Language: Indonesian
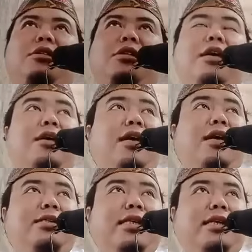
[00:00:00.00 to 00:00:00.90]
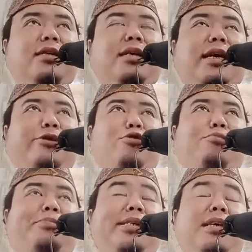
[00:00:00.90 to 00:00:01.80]
Karena sedekah itu
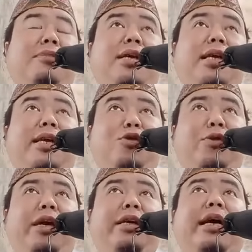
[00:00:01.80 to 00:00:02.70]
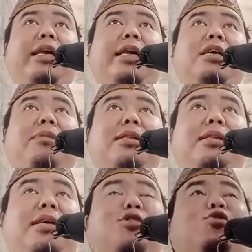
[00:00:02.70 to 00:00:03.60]
bisa melindungi dari
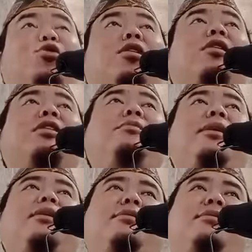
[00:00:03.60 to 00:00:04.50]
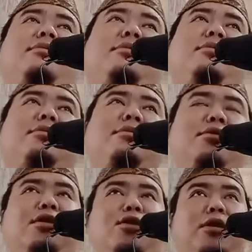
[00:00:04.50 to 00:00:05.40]
kematian suul khatimah.
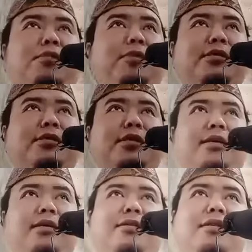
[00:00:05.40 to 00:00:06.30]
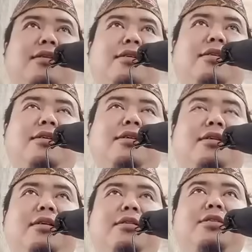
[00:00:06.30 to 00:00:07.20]
Kan luar biasa.
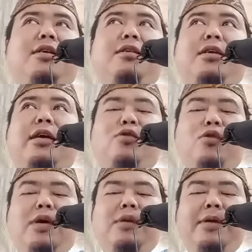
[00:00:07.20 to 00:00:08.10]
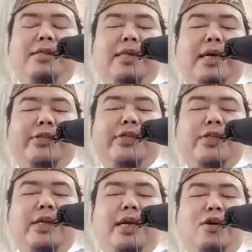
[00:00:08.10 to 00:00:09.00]
Ya, sedekah itu luar biasa
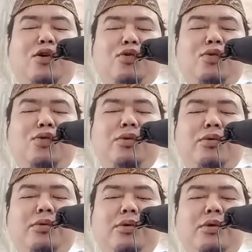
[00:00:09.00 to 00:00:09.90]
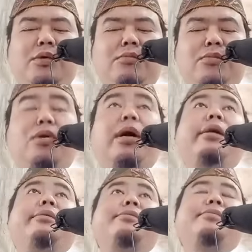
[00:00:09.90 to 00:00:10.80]
as-sadaqatu
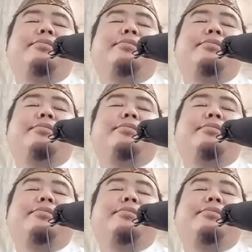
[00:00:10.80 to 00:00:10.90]
burhan.